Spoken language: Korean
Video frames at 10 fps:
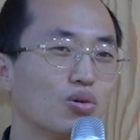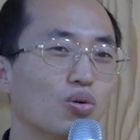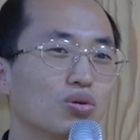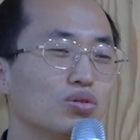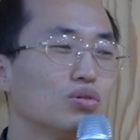
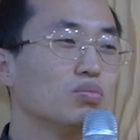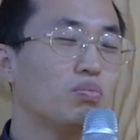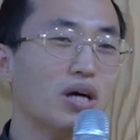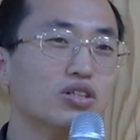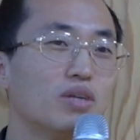거기서
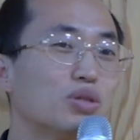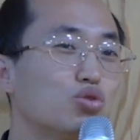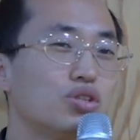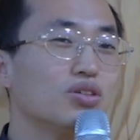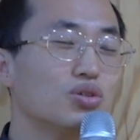박근혜만
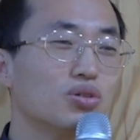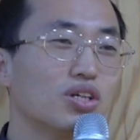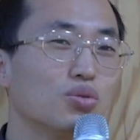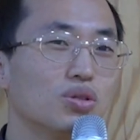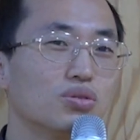
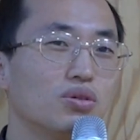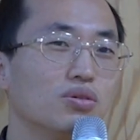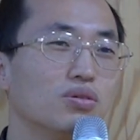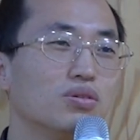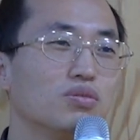출당시켰다고 해서